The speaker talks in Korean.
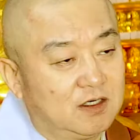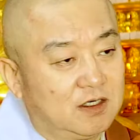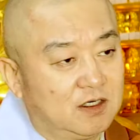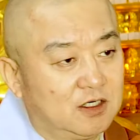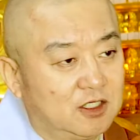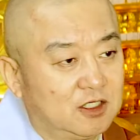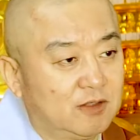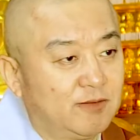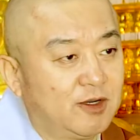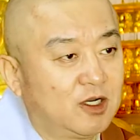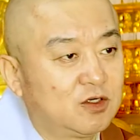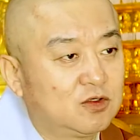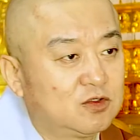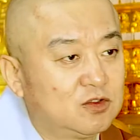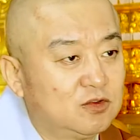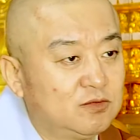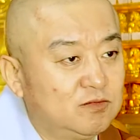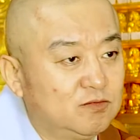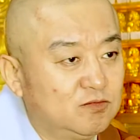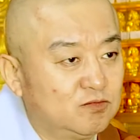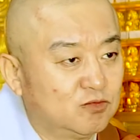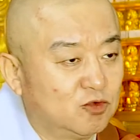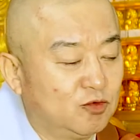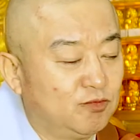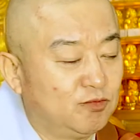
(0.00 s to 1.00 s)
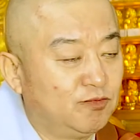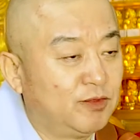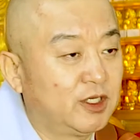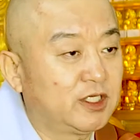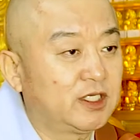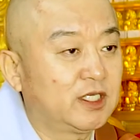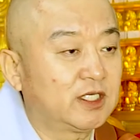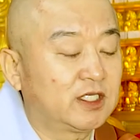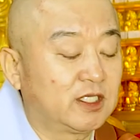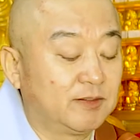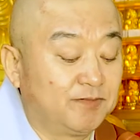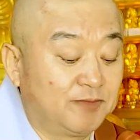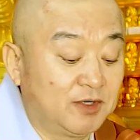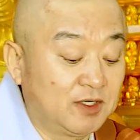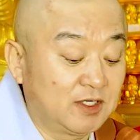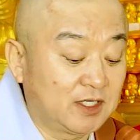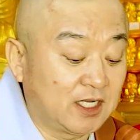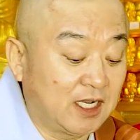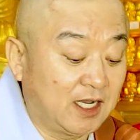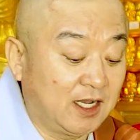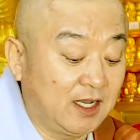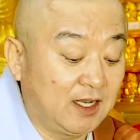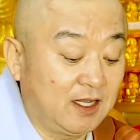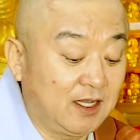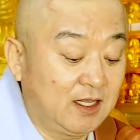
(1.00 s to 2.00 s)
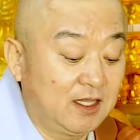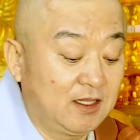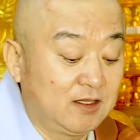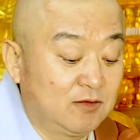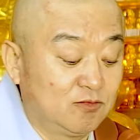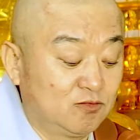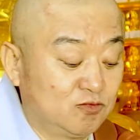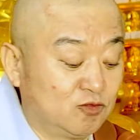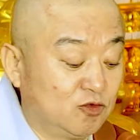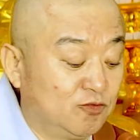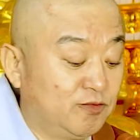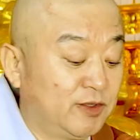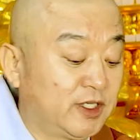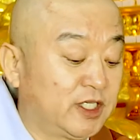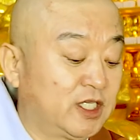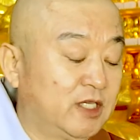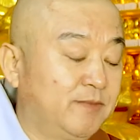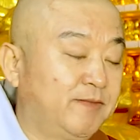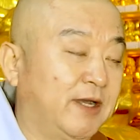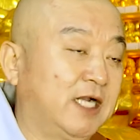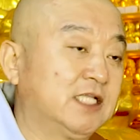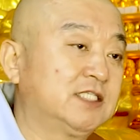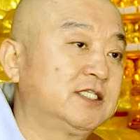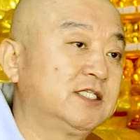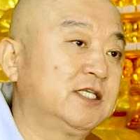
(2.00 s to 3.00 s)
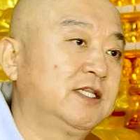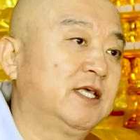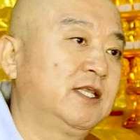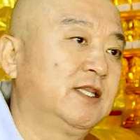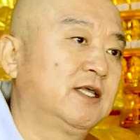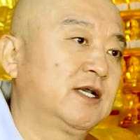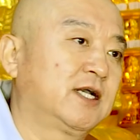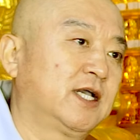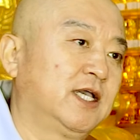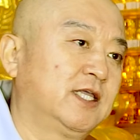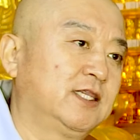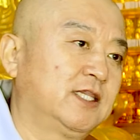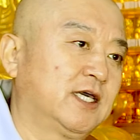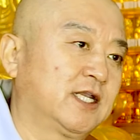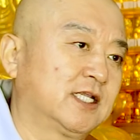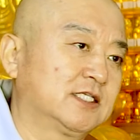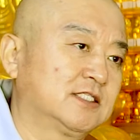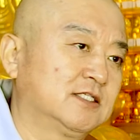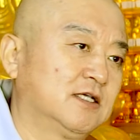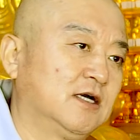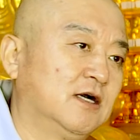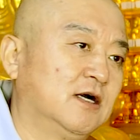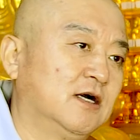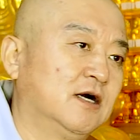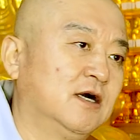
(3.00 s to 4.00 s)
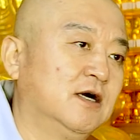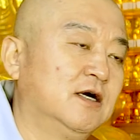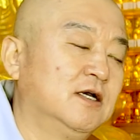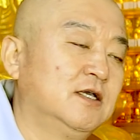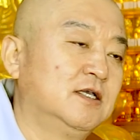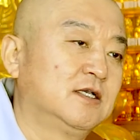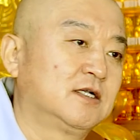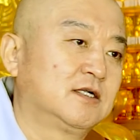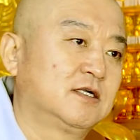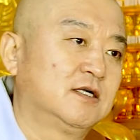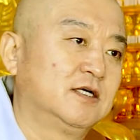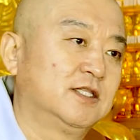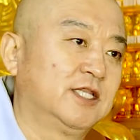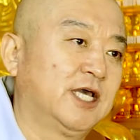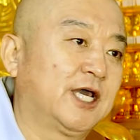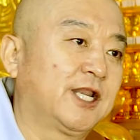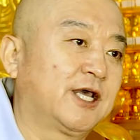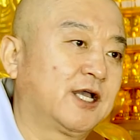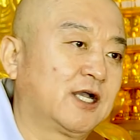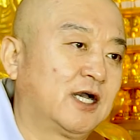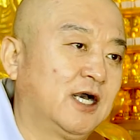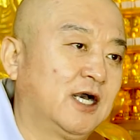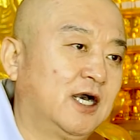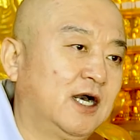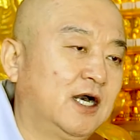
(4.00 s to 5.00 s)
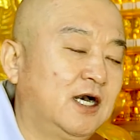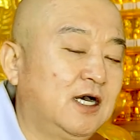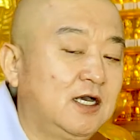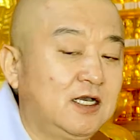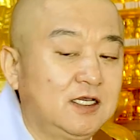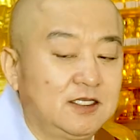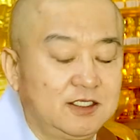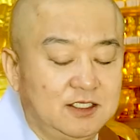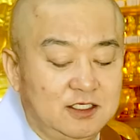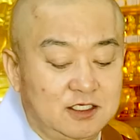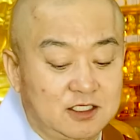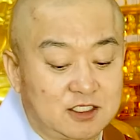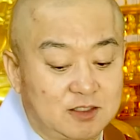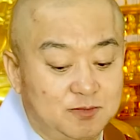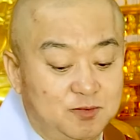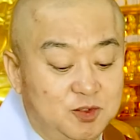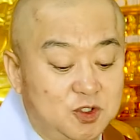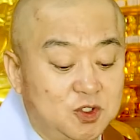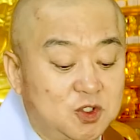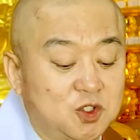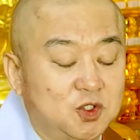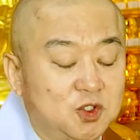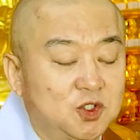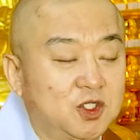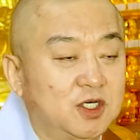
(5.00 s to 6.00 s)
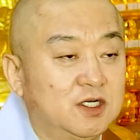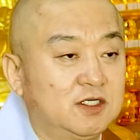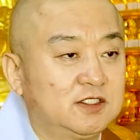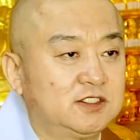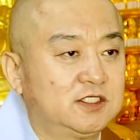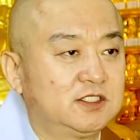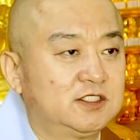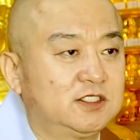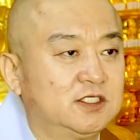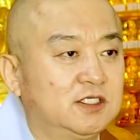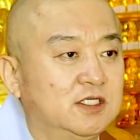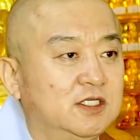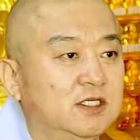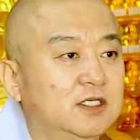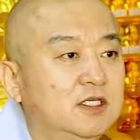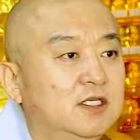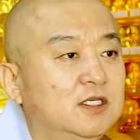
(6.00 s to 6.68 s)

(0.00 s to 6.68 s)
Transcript: 어느 만큼 문명이 깊은가, 문명이 발전했는가에 따라서 그 나라가 이렇게 비교되어지지